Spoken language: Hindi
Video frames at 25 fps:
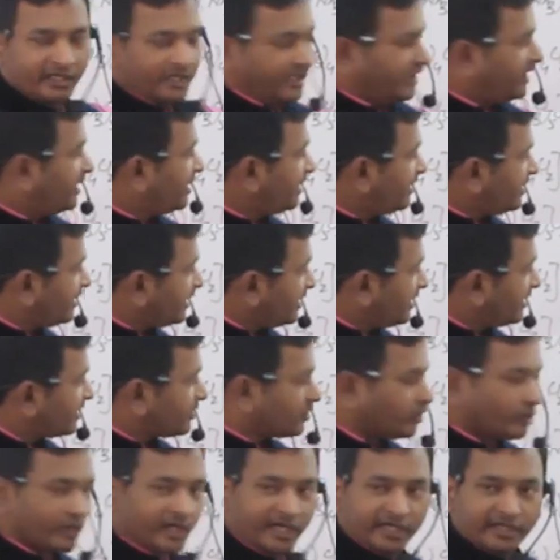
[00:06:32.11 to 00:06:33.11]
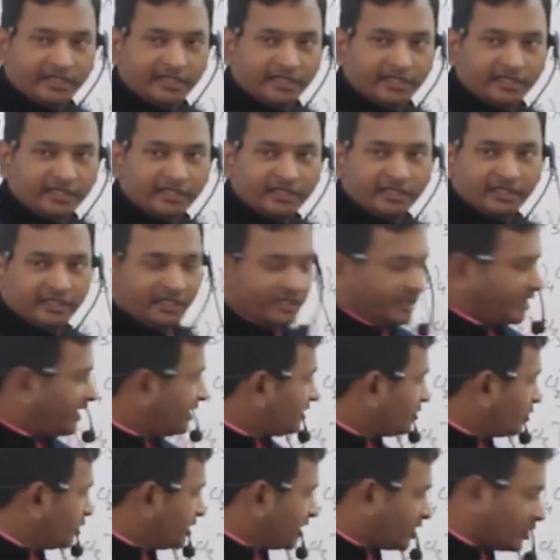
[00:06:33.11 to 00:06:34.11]
यहां एक क्लोराइड है
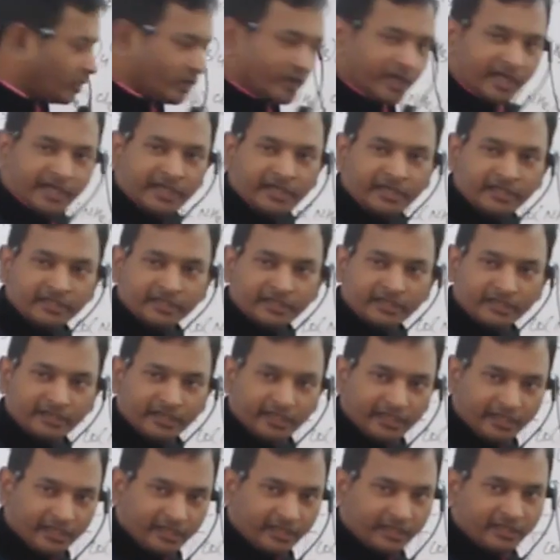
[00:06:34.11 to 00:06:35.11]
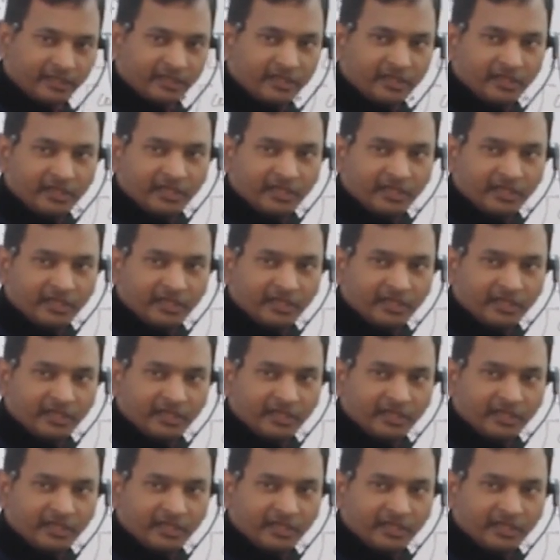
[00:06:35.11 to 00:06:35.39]
यहां कोई क्लोराइड नहीं है